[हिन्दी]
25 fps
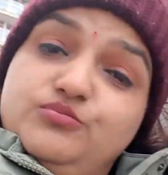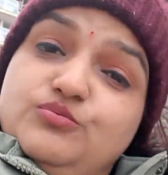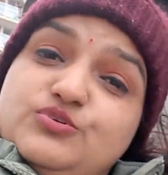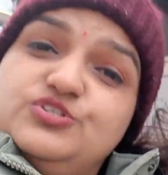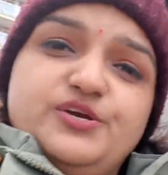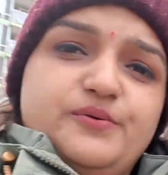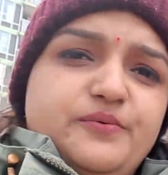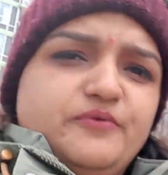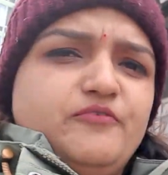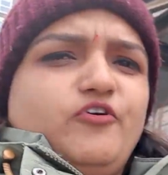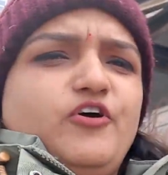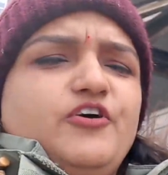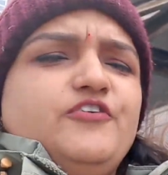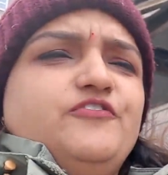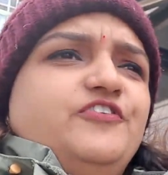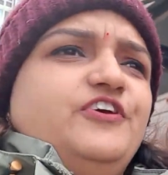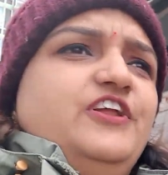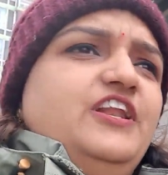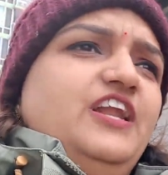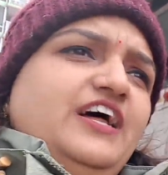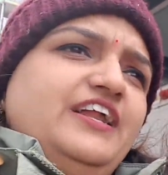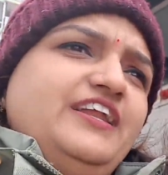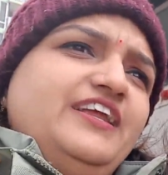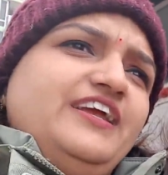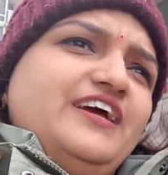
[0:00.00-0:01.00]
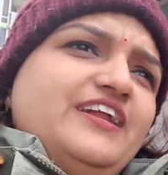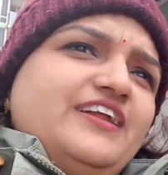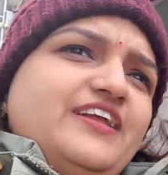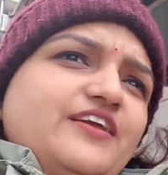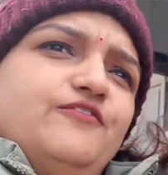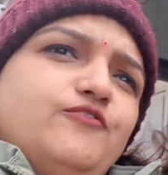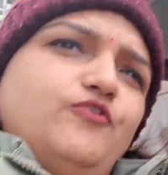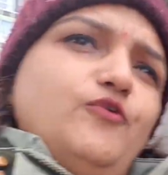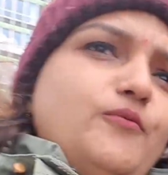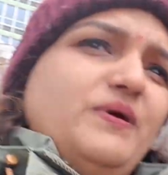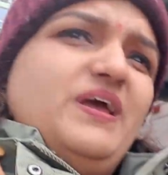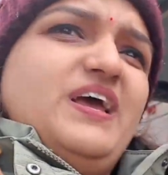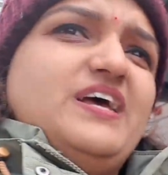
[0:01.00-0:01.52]
मुझे भी वही फील आ रही है कि
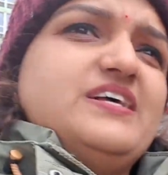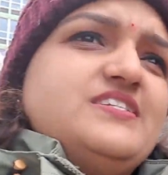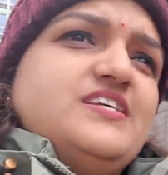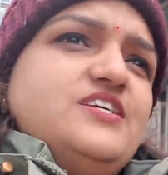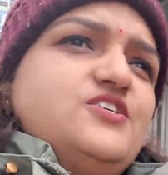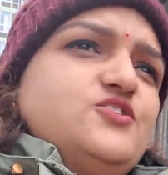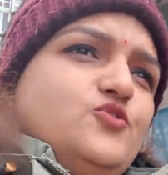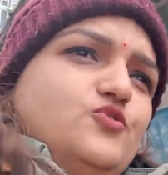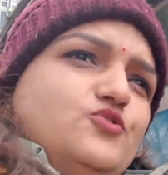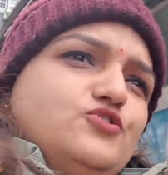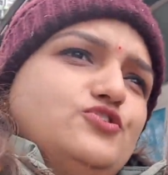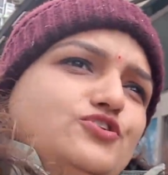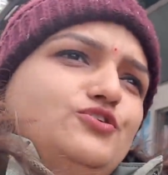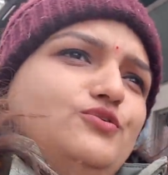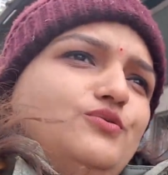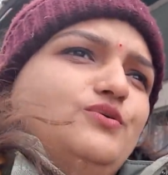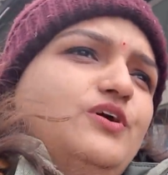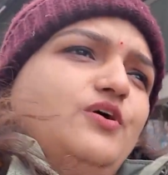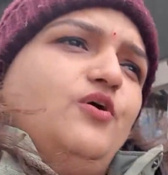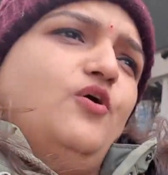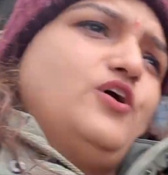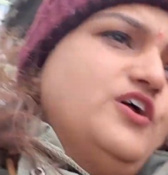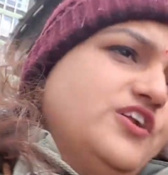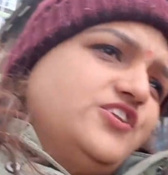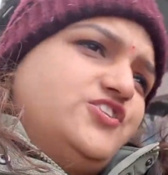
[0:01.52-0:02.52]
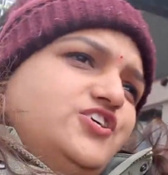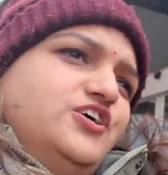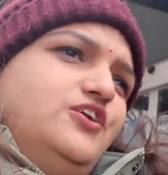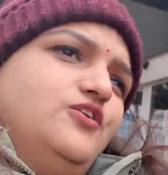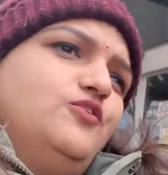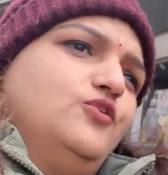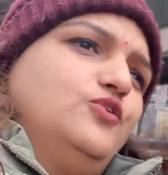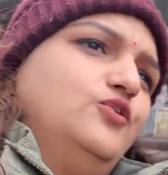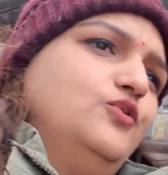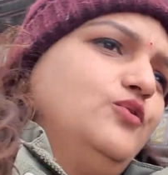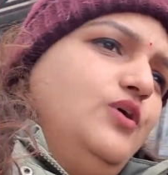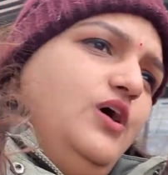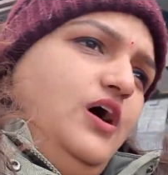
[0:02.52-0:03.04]
वो भी ऐसे ही सोचते होंगे और
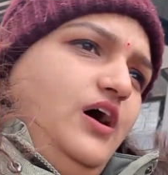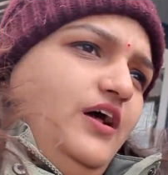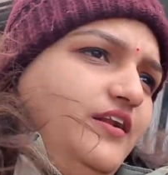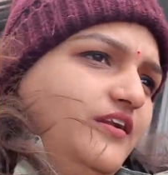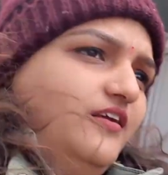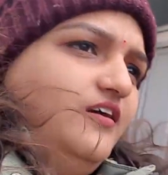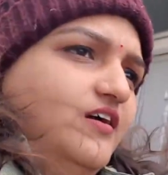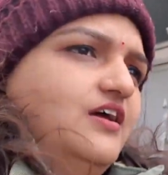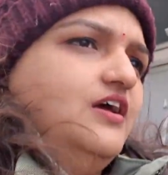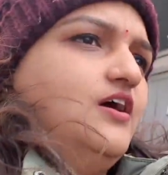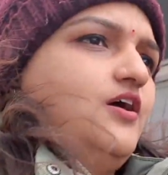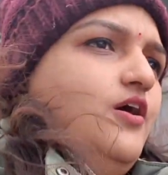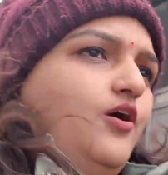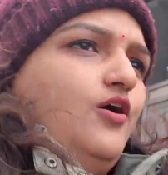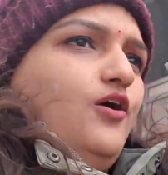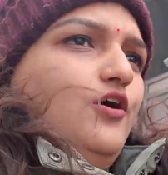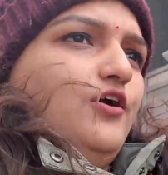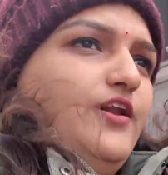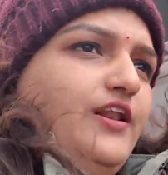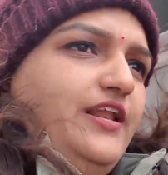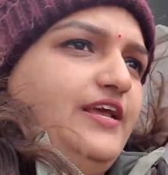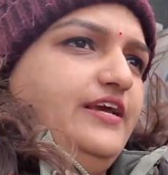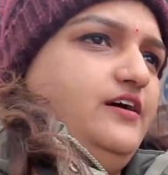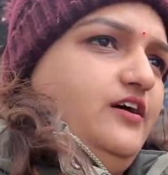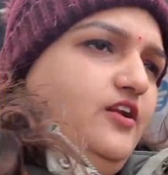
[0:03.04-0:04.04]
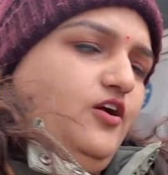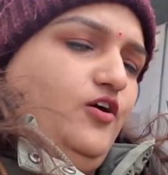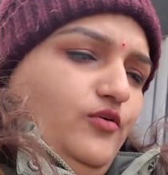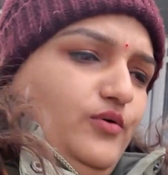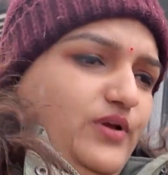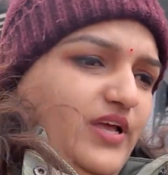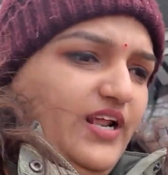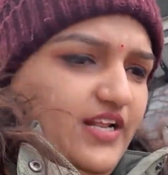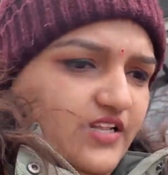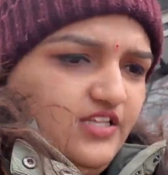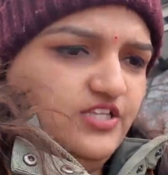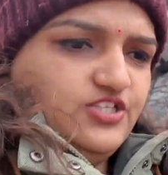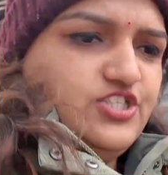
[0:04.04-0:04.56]
चलो दुकान और लेकर आओ
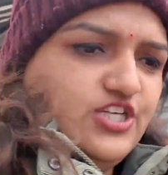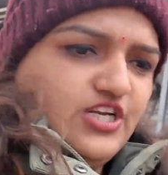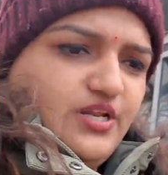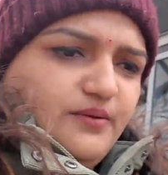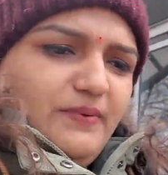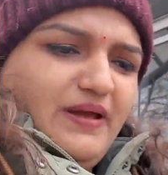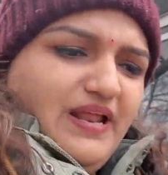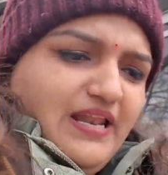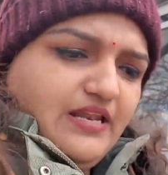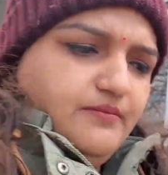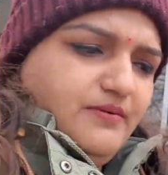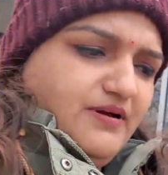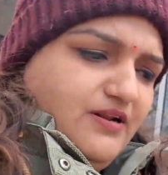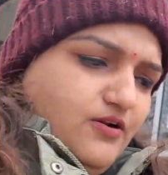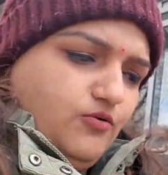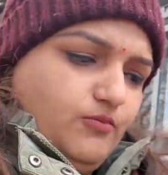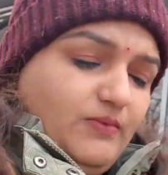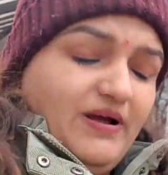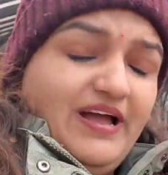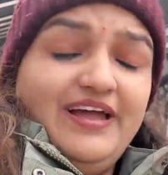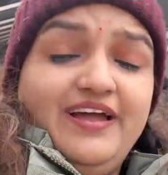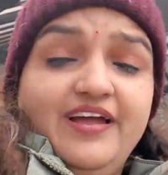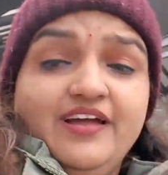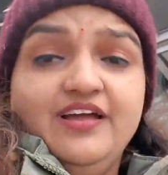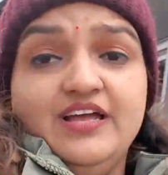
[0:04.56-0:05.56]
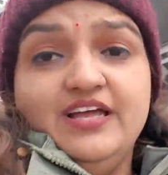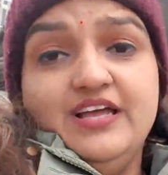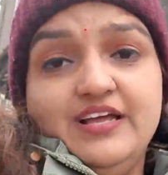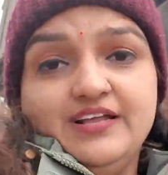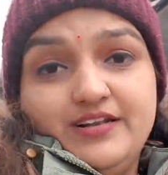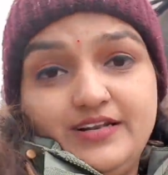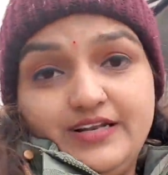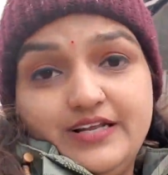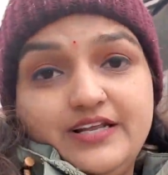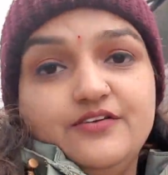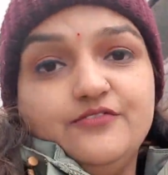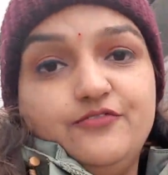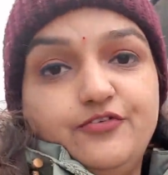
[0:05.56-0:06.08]
खैर रजिशी ने पहली बार घुमाया
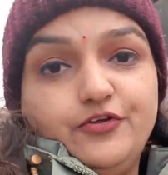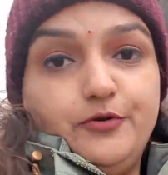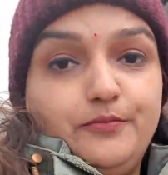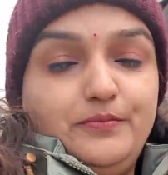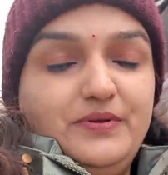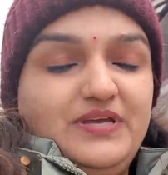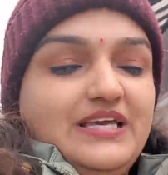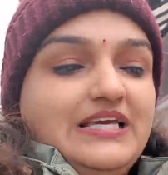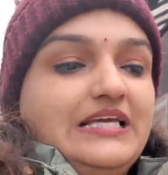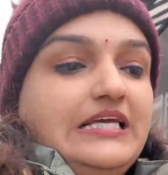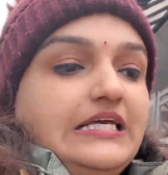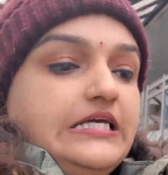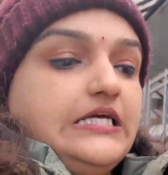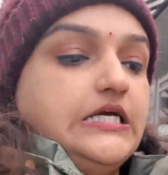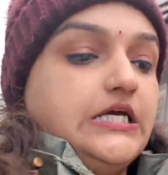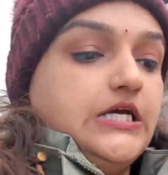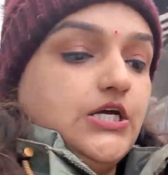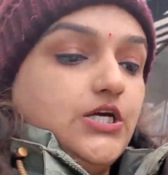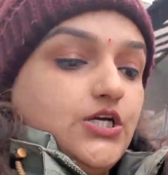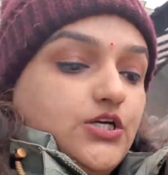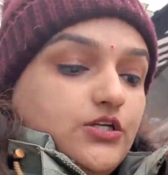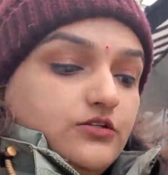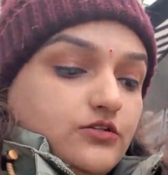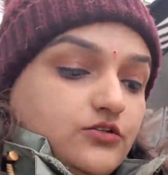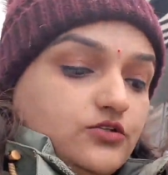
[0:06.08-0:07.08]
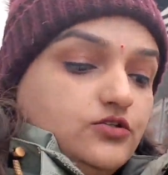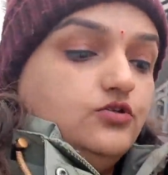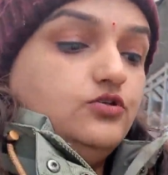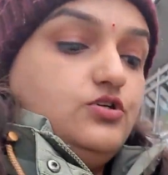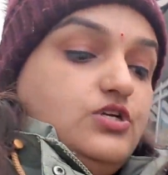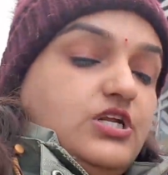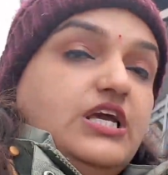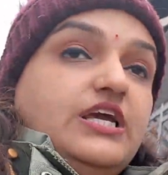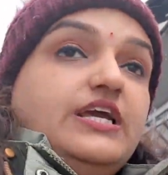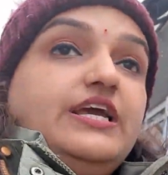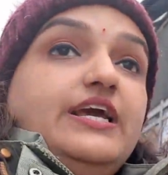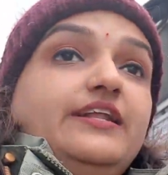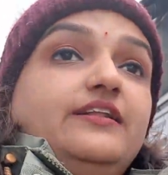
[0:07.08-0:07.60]
लेकिन फिर भी तो
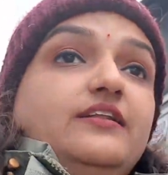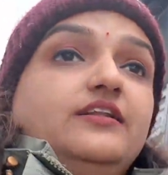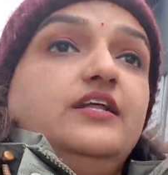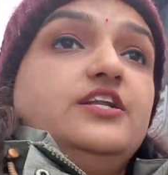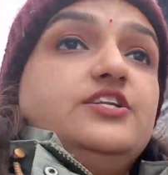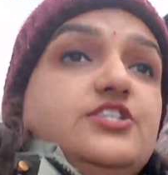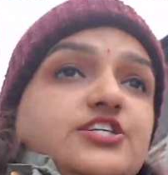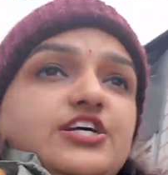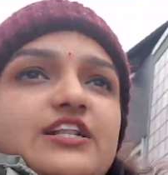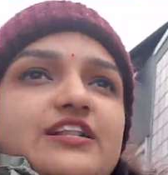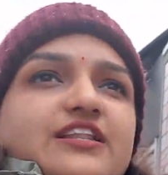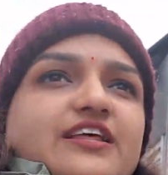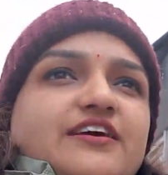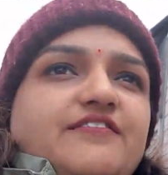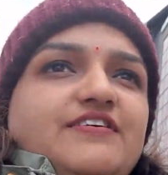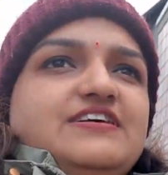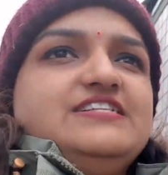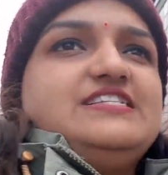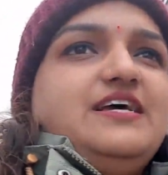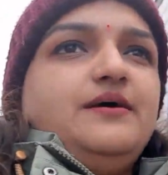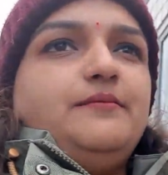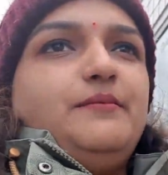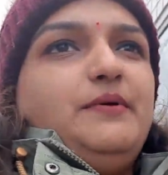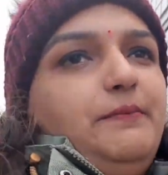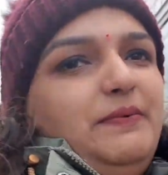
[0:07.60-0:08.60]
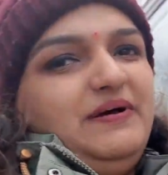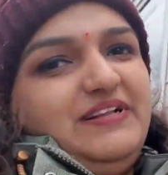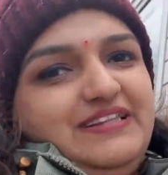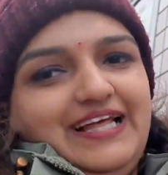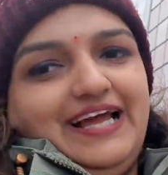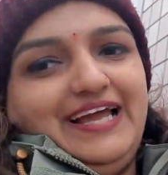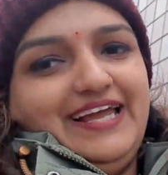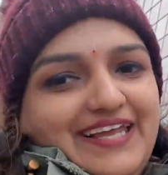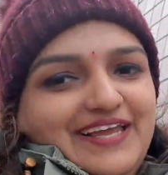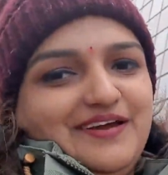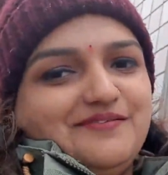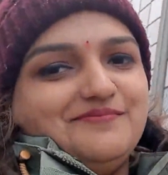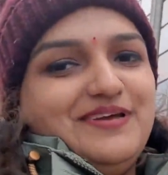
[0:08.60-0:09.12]
ठीक है अंदर चलते हैं वैसे हमें पता
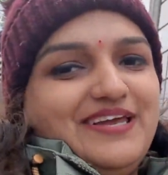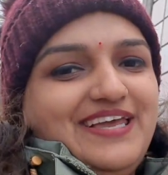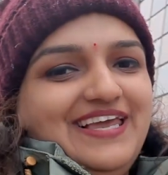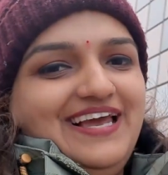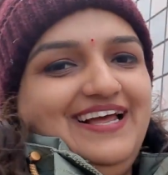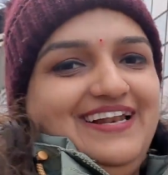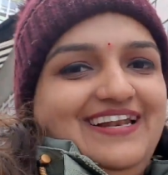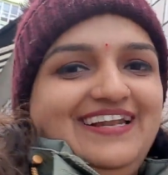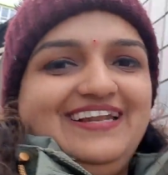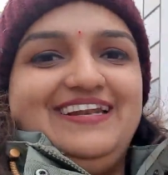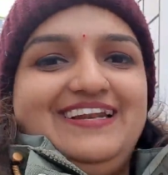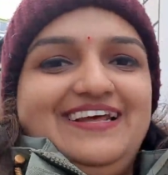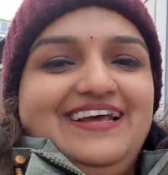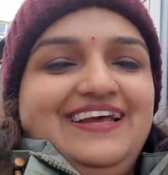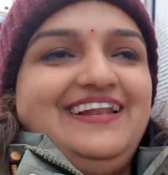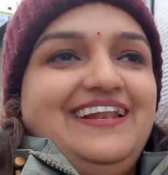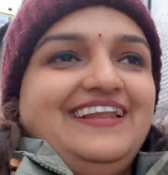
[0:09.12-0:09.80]
है कि हमें क्या लेना है